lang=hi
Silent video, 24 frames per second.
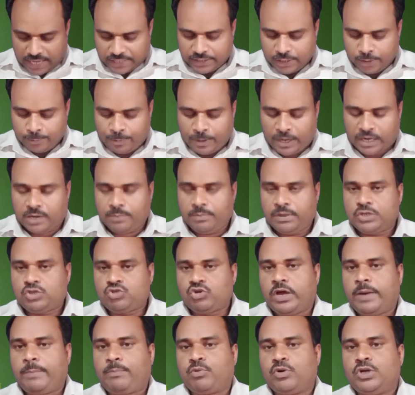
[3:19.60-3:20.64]
आनंद फाने में
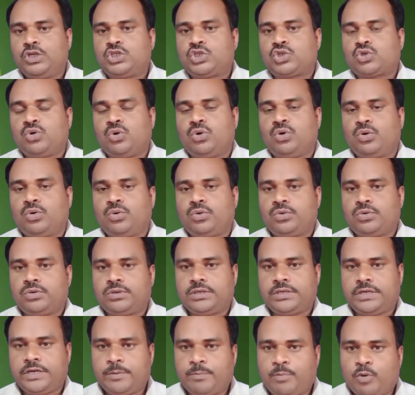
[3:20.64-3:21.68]
जो है पुलिस को
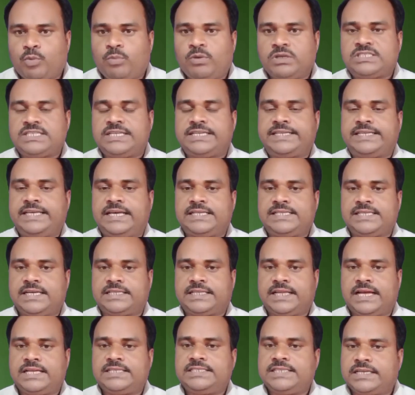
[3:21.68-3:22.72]
इन्फॉर्मेशन किया
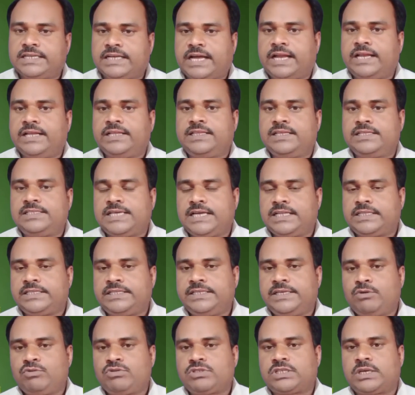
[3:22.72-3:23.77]
जाता है जानकारी दी
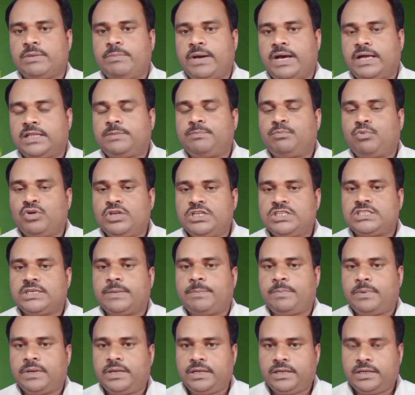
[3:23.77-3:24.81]
जाती है उसके बाद पुलिस
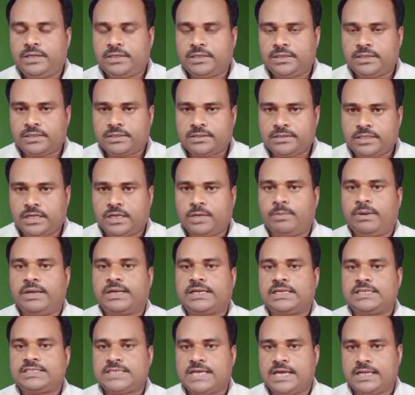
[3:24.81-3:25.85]
अपनी दल बल
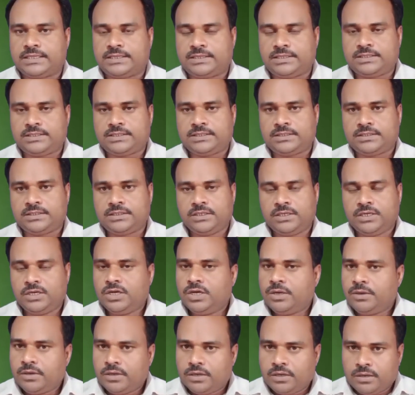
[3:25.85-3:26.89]
के साथ
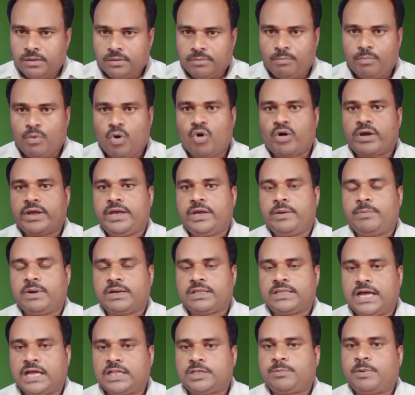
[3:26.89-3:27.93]
मौके
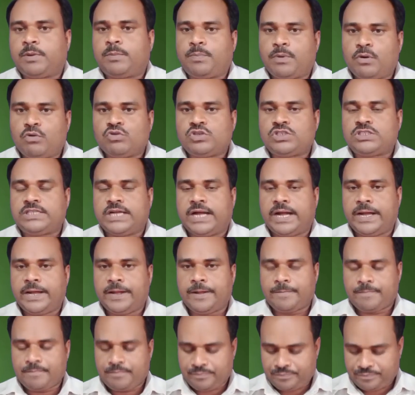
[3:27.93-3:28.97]
वारदात पर पहुंचता
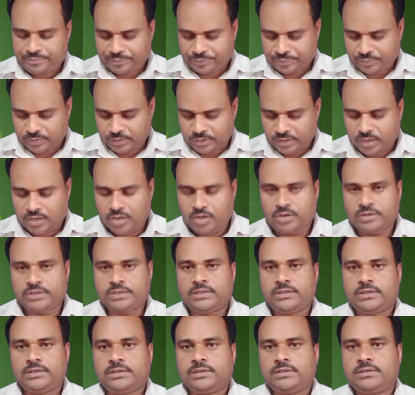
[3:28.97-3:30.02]
है
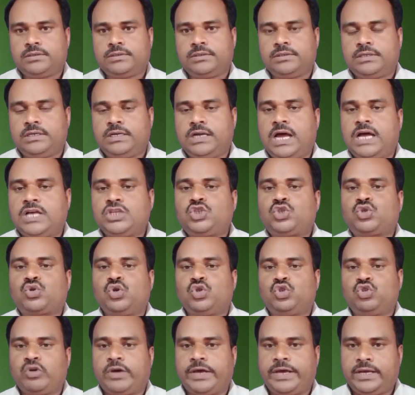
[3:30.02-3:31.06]
और लाश
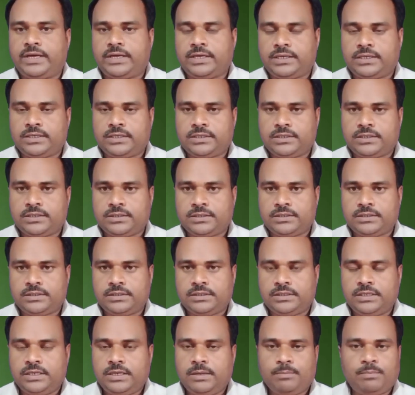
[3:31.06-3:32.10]
को जो है
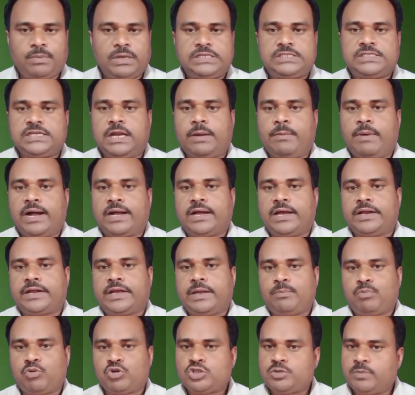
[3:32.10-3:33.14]
पंचनामा
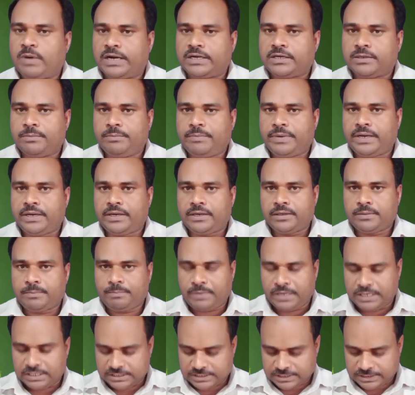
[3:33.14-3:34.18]
करके पोस्टमार्टम में
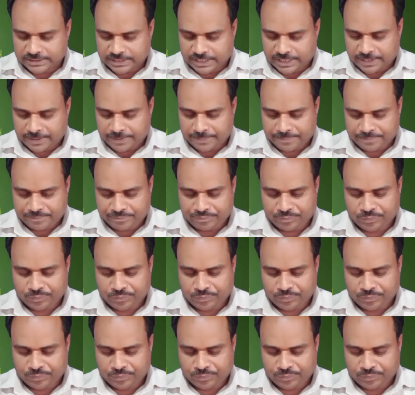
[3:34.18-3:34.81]
भेज देता है